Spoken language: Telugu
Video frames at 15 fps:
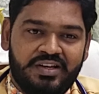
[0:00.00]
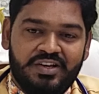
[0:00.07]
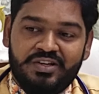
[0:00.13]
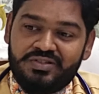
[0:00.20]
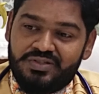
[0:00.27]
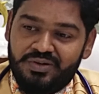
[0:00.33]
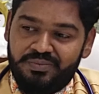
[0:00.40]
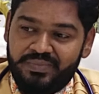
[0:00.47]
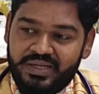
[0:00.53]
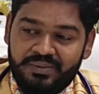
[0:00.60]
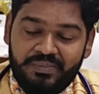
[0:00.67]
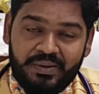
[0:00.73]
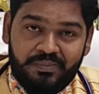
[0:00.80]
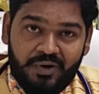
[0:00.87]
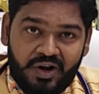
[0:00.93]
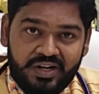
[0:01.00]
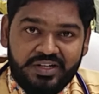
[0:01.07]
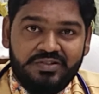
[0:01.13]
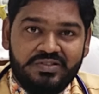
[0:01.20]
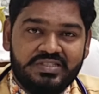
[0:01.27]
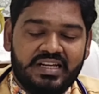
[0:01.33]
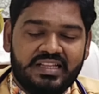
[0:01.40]
సో మీరు మీ బాడీ
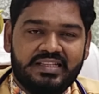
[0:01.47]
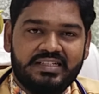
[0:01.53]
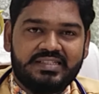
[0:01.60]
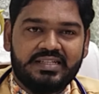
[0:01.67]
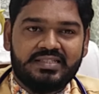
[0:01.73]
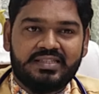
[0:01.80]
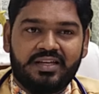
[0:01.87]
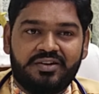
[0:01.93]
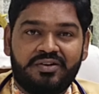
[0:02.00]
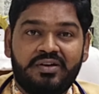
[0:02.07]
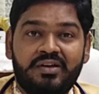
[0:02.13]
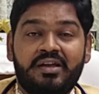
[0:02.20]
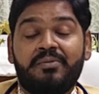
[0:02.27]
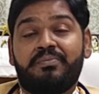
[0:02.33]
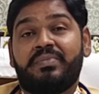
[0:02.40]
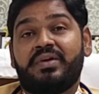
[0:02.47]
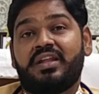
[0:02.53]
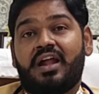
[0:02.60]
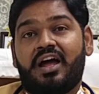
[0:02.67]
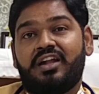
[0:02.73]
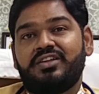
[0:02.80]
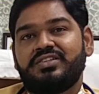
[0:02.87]
నుంచి అది తీసేస్తారు మీరు
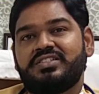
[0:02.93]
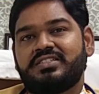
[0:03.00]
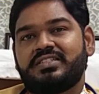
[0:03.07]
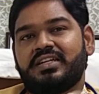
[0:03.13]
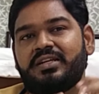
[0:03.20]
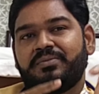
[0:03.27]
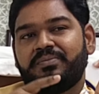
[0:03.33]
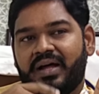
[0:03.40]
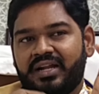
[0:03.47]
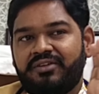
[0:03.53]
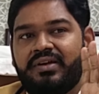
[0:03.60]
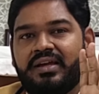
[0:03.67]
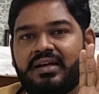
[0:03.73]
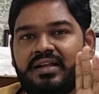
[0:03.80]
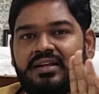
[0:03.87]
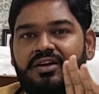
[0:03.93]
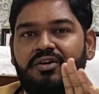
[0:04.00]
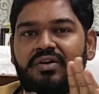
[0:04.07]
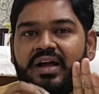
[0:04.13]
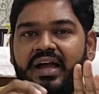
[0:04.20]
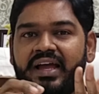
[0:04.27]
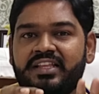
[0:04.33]
ఆలోచించండి మనమే కనుక
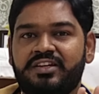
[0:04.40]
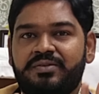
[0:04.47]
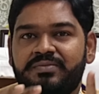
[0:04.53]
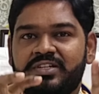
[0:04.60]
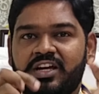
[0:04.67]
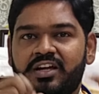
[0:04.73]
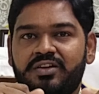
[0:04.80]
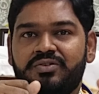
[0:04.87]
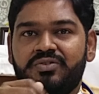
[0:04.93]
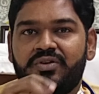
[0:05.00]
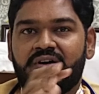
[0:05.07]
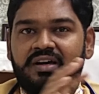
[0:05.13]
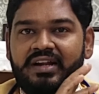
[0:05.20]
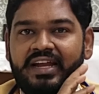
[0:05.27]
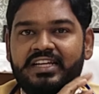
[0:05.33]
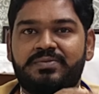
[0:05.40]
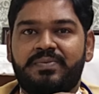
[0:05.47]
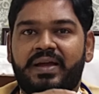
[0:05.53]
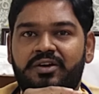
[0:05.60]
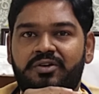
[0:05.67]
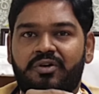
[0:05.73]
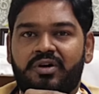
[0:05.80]
ఒక ఐదు నిమిషాలు ఒక రైస్
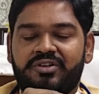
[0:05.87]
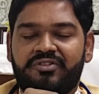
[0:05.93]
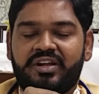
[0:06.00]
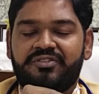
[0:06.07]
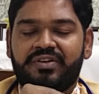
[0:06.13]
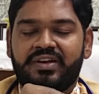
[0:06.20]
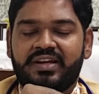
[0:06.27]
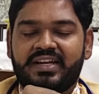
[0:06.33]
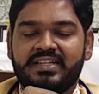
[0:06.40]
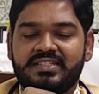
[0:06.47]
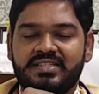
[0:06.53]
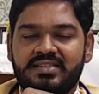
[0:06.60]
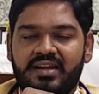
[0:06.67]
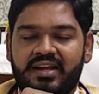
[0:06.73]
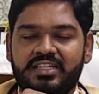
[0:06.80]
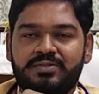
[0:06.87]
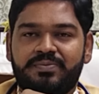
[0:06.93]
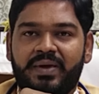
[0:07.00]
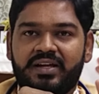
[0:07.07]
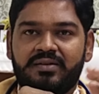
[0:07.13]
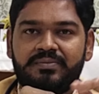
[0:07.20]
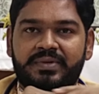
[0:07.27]
బ్యాగ్ ఒక ట్వంటీ ఫైవ్ కేజెస్ రైస్
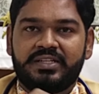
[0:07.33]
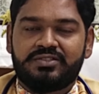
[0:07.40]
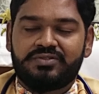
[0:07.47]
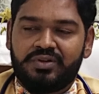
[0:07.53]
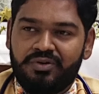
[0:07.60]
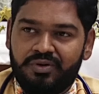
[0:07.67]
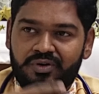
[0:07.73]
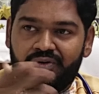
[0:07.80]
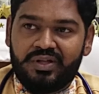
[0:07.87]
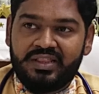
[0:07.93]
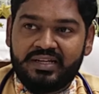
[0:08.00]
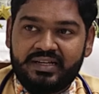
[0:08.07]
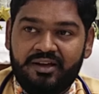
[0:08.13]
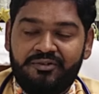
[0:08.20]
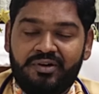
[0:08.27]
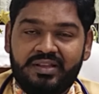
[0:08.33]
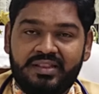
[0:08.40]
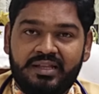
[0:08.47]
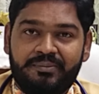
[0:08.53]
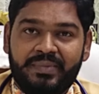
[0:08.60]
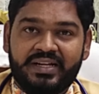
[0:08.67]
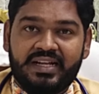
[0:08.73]
బ్యాగ్ని వేసుకుని ఒక వంద వంద
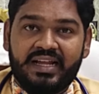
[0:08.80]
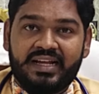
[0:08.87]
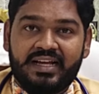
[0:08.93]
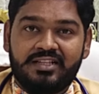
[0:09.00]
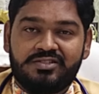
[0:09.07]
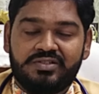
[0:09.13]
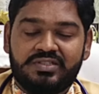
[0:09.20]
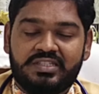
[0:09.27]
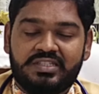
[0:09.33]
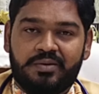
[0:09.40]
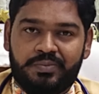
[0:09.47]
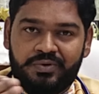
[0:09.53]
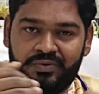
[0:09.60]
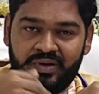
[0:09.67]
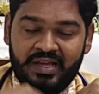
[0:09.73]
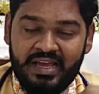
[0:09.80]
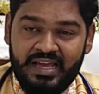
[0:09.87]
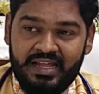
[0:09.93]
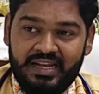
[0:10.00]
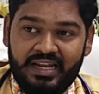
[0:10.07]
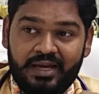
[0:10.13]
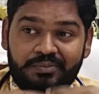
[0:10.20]
మెట్లు ఎక్కాల్సి వచ్చినప్పుడు
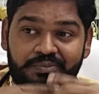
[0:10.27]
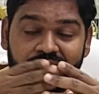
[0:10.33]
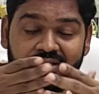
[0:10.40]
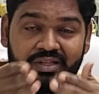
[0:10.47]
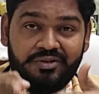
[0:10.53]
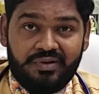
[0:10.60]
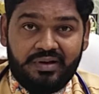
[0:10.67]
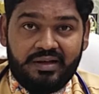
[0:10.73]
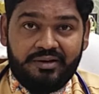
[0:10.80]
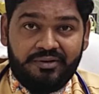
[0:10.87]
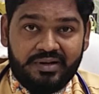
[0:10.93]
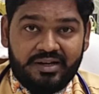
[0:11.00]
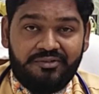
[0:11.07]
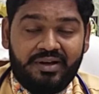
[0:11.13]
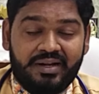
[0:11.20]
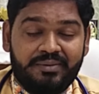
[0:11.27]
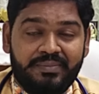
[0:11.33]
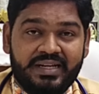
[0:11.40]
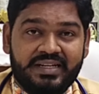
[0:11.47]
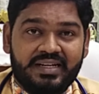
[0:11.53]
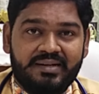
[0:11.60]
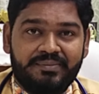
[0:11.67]
లేకపోతే ఒక వన్
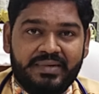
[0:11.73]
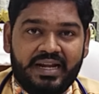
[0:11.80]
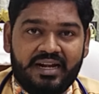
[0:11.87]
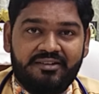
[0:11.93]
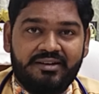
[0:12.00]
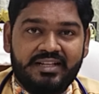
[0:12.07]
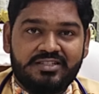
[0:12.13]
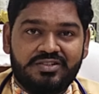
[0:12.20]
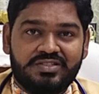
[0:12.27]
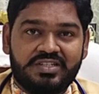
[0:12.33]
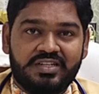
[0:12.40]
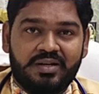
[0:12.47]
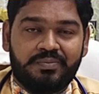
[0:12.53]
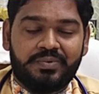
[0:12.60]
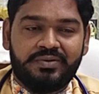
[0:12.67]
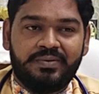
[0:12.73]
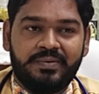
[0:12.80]
మీటర్ నడవాల్సి వచ్చినప్పుడు